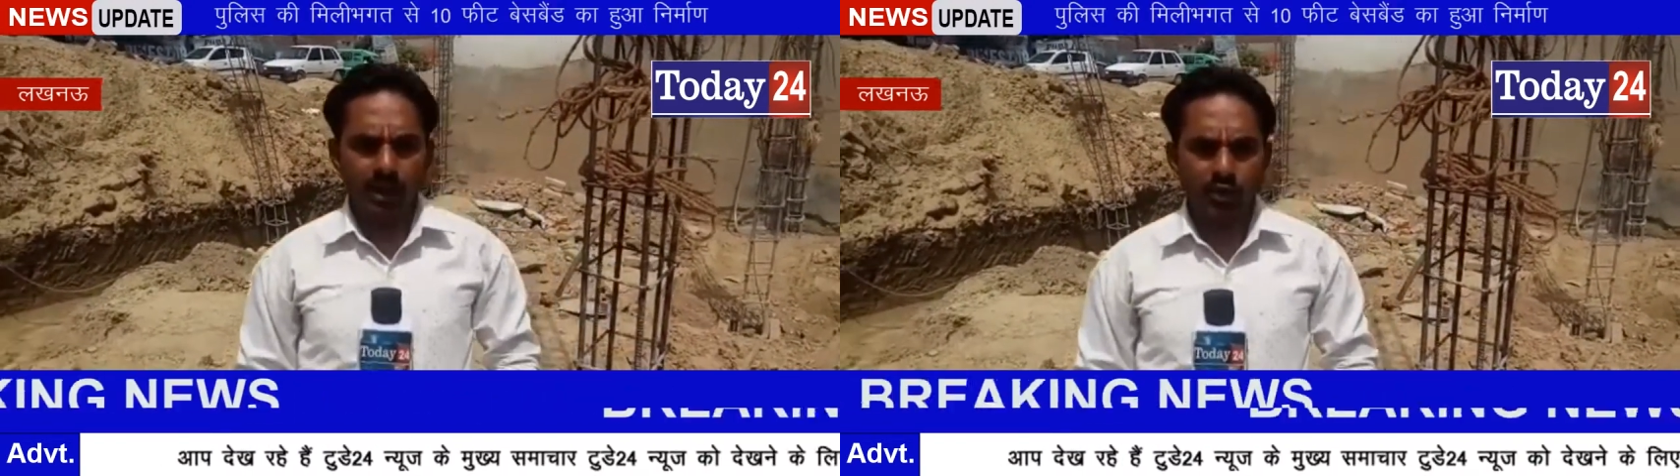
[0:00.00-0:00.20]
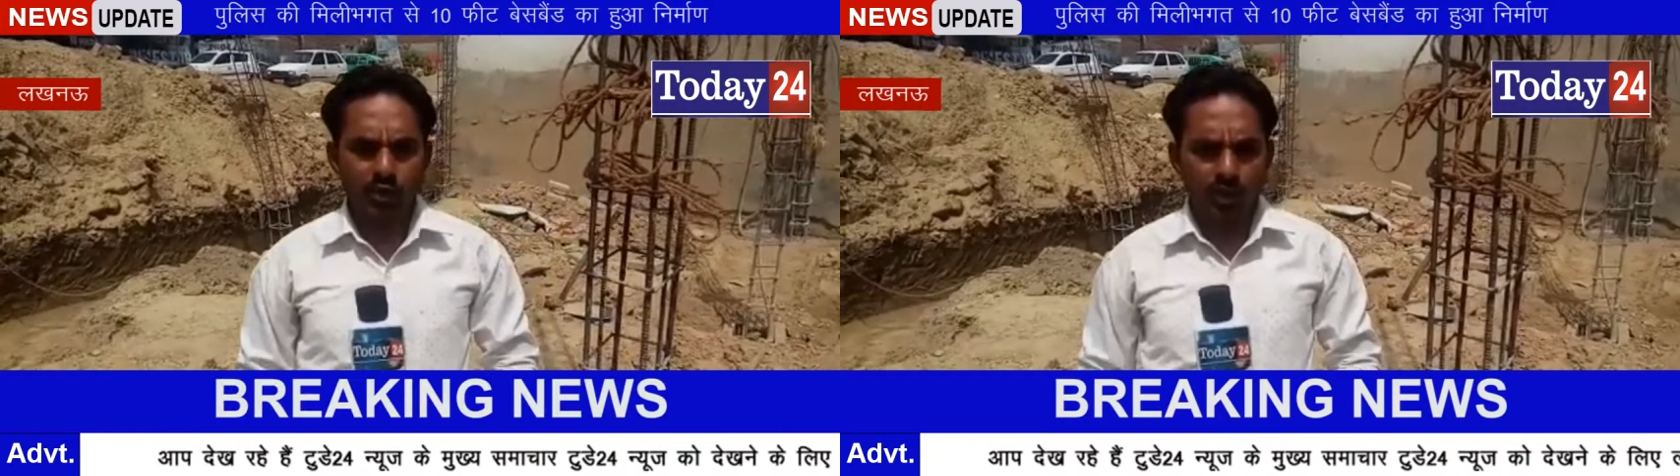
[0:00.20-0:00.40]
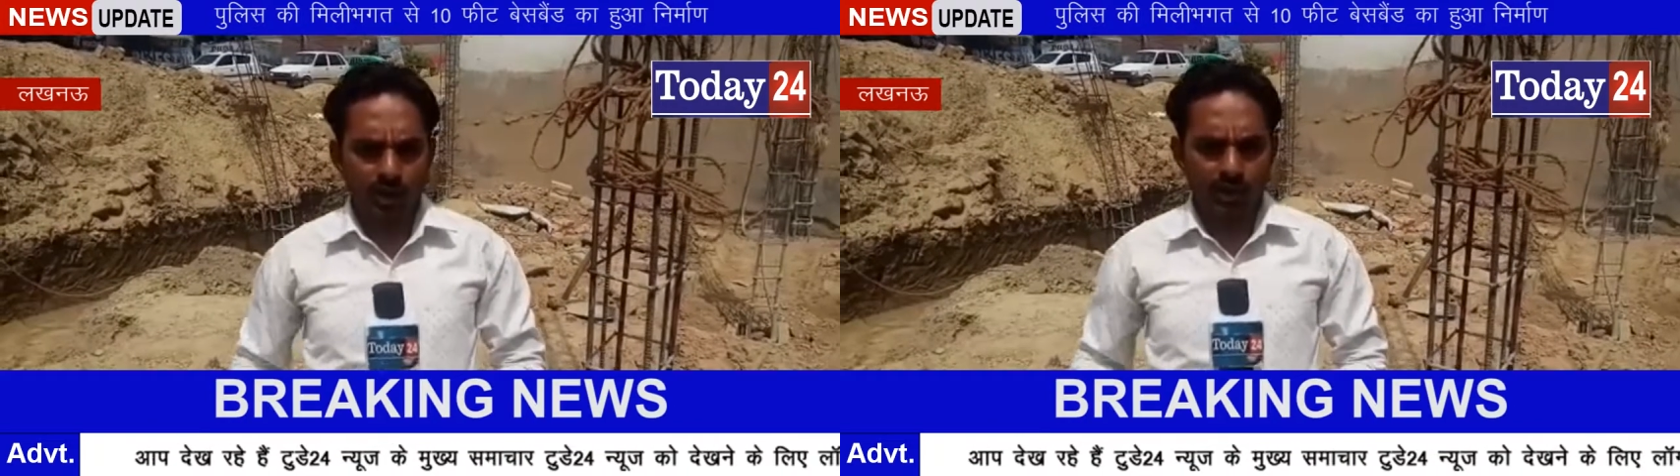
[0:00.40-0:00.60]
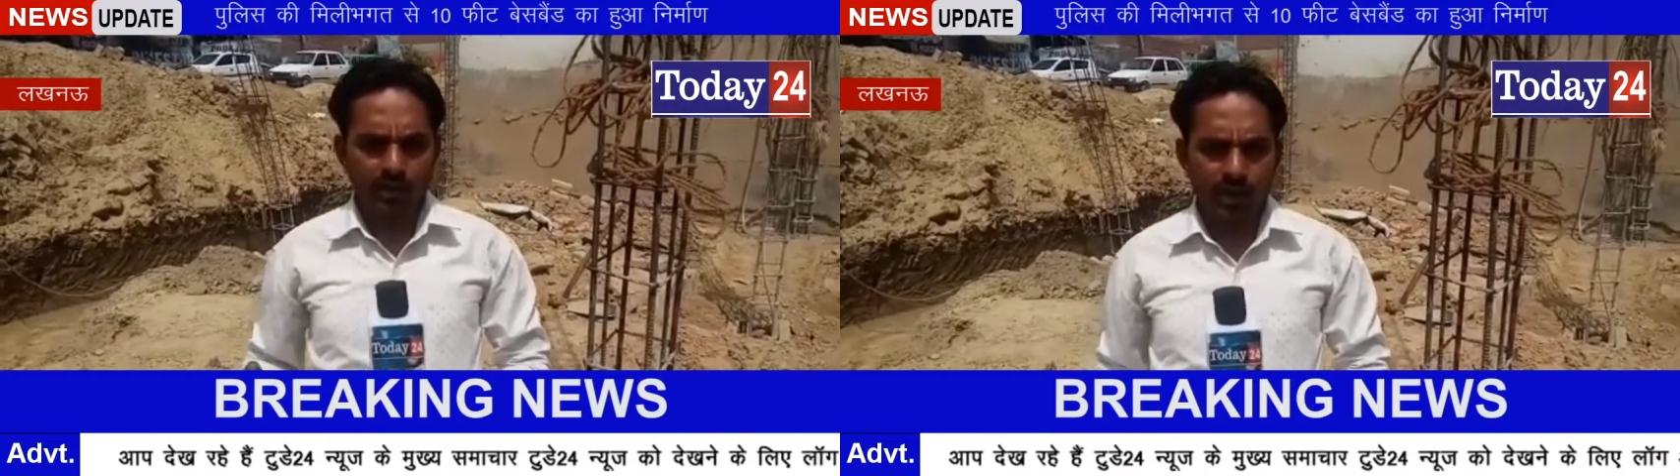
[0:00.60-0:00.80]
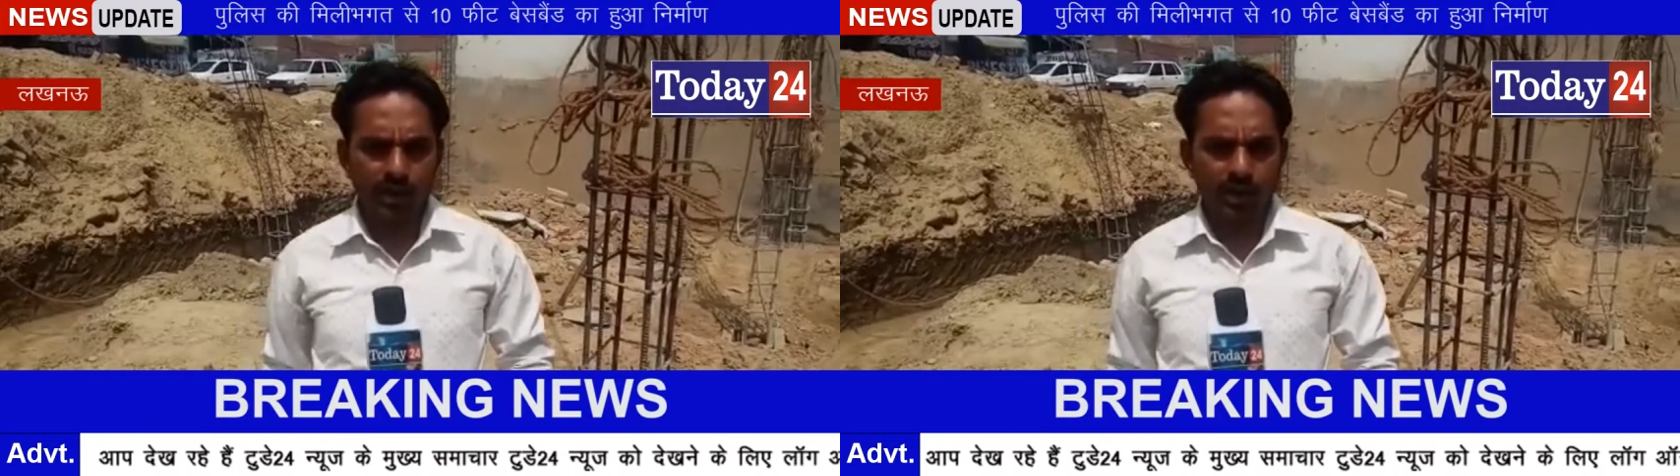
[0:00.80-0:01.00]
थाने को दी
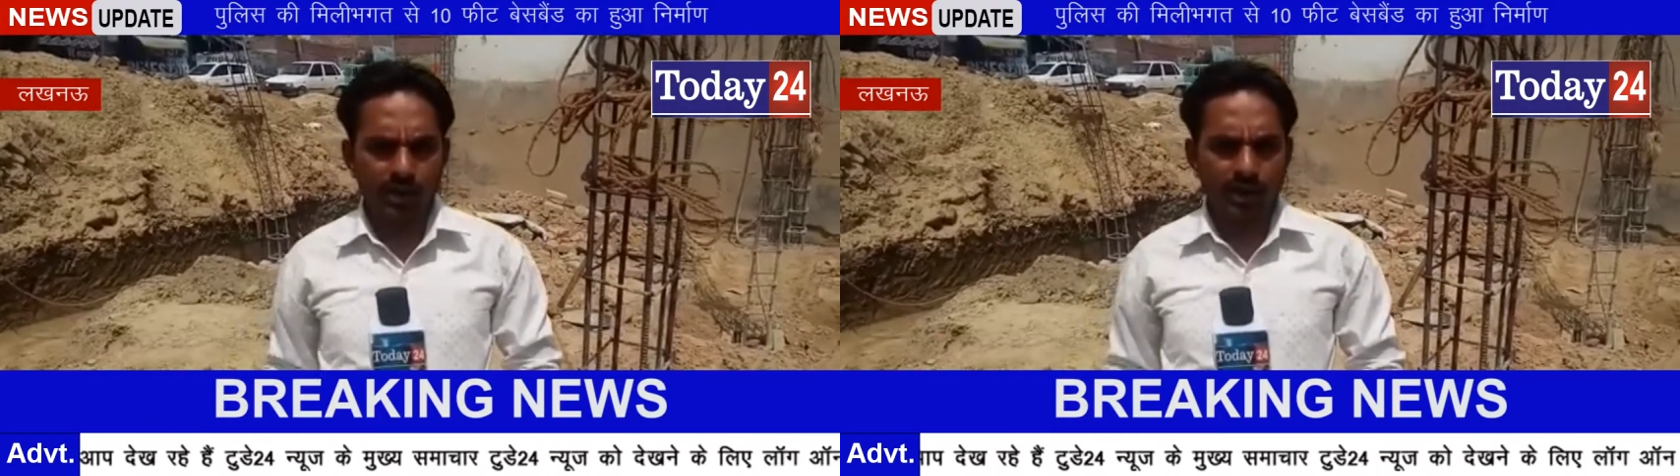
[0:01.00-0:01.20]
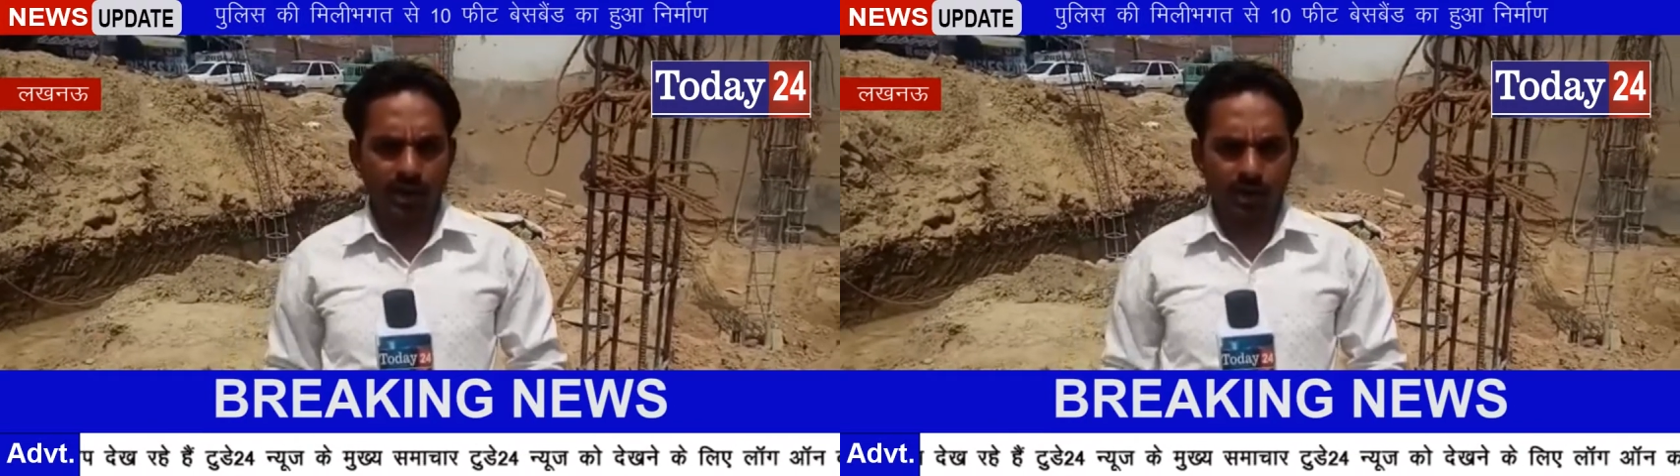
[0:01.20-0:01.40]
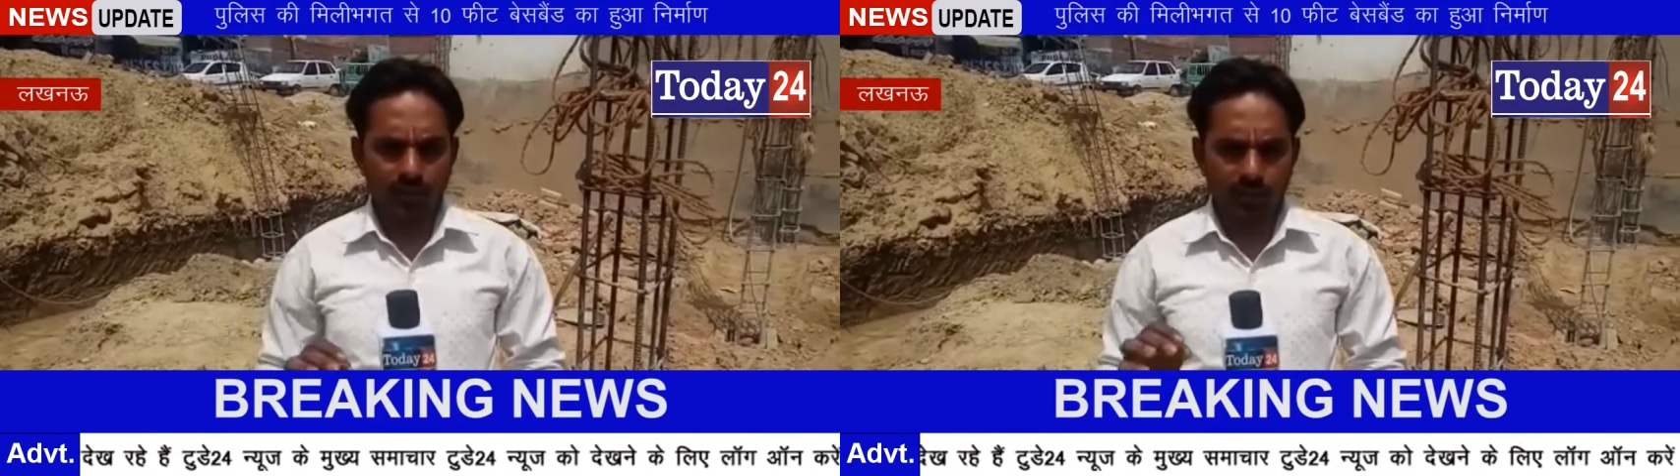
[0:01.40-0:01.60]
जा चुकी है